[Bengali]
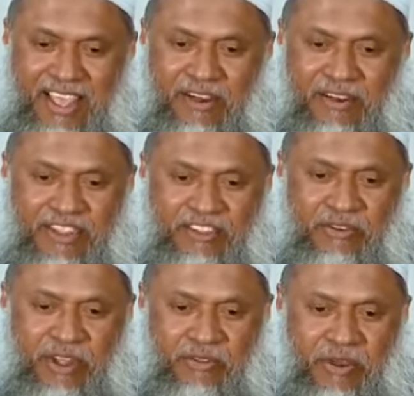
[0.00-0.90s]
এখন এই
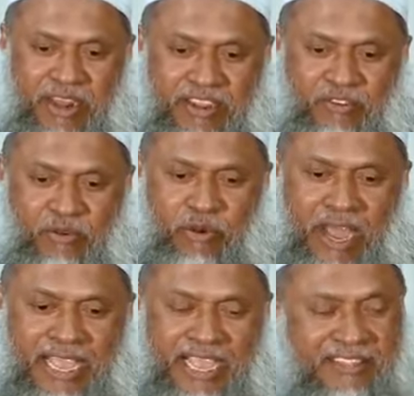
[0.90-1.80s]
সুরাত দোকানে শুরু
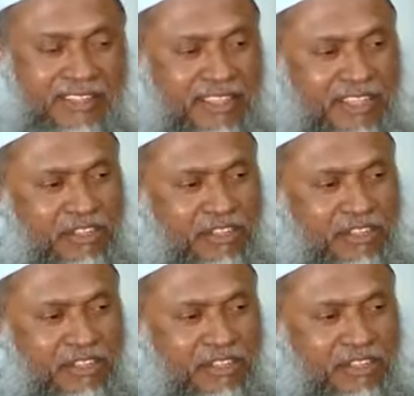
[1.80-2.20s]
আয়াতে